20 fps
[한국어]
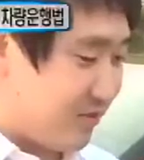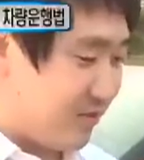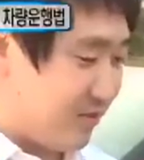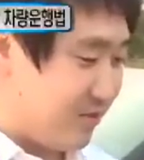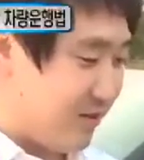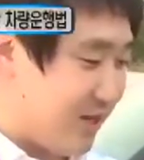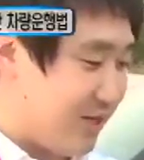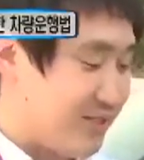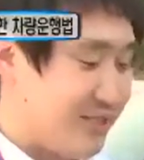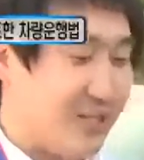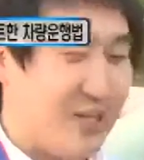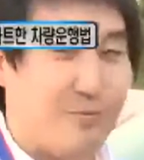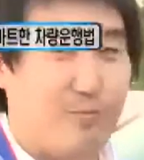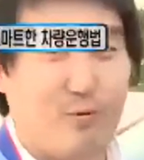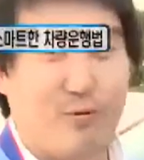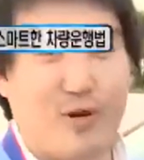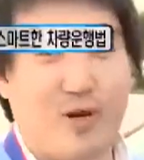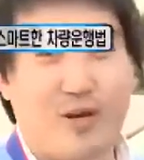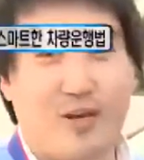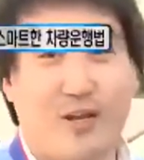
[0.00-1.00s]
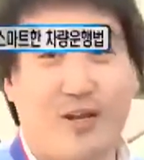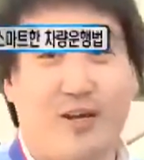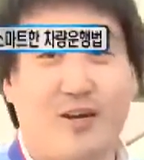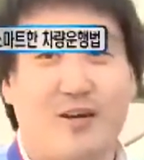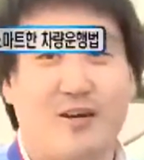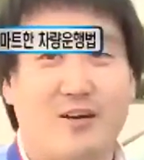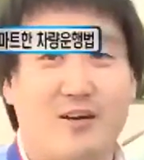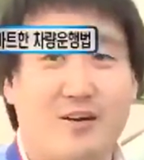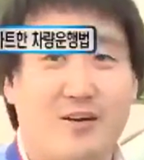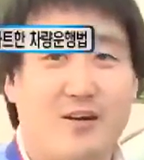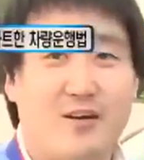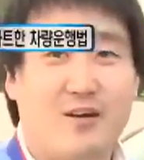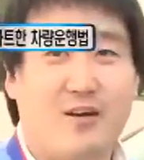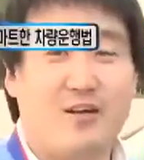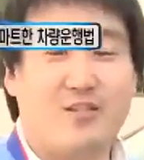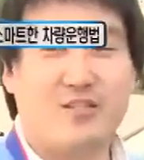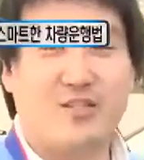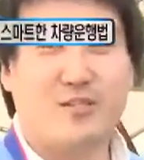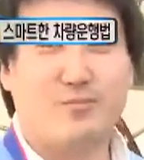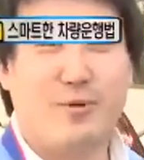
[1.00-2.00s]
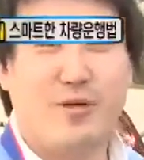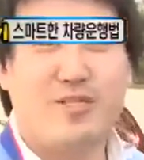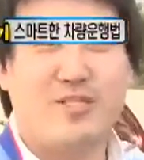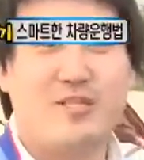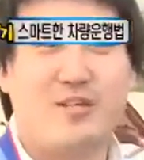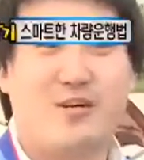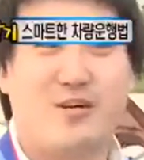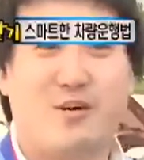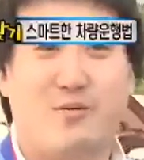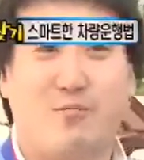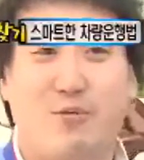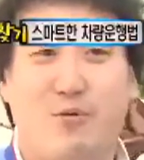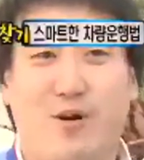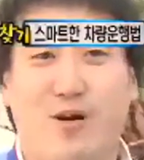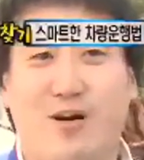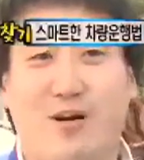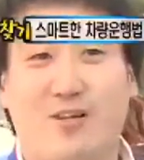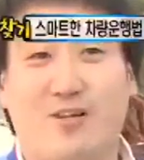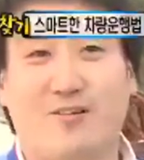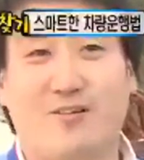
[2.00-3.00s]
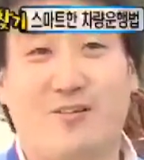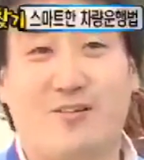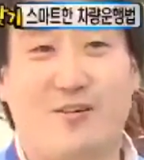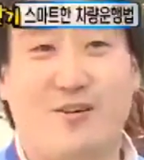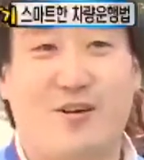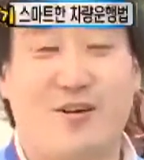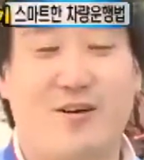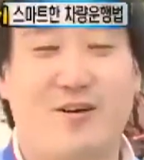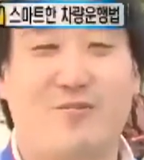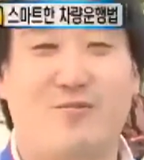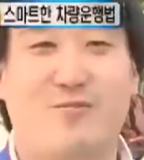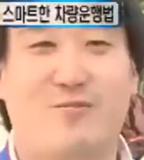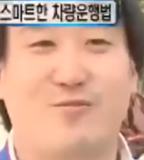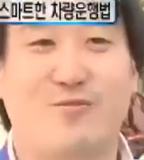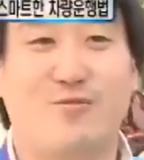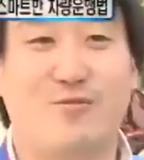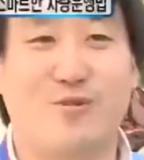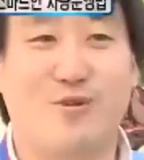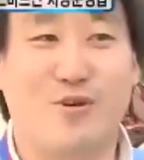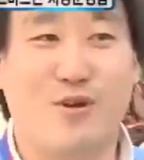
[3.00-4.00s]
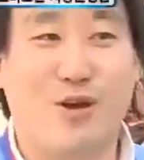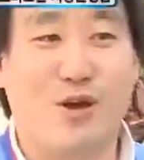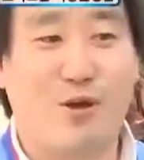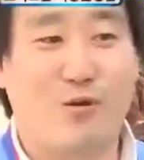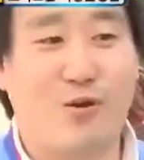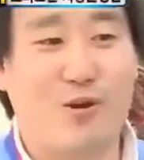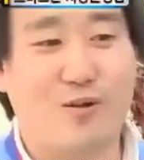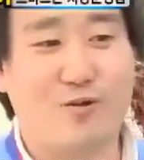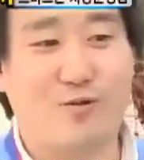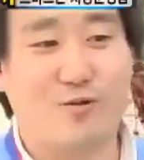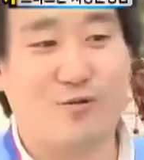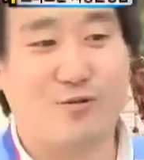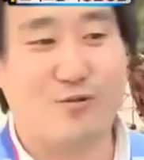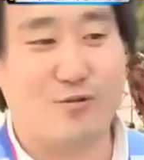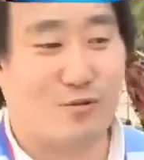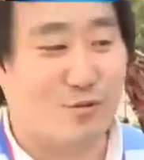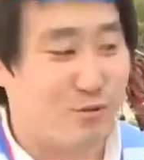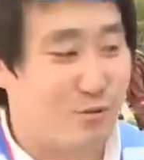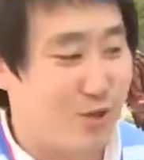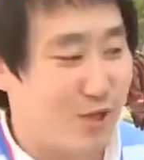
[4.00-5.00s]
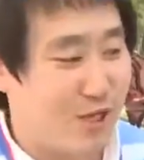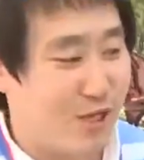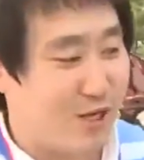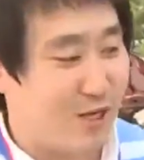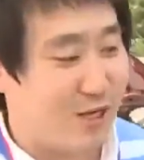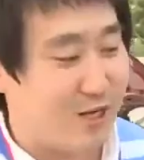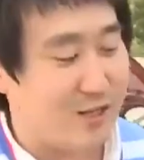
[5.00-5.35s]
하체 보강이나 서스펜셔 보강 같은 걸 하였고 휠도 휠이나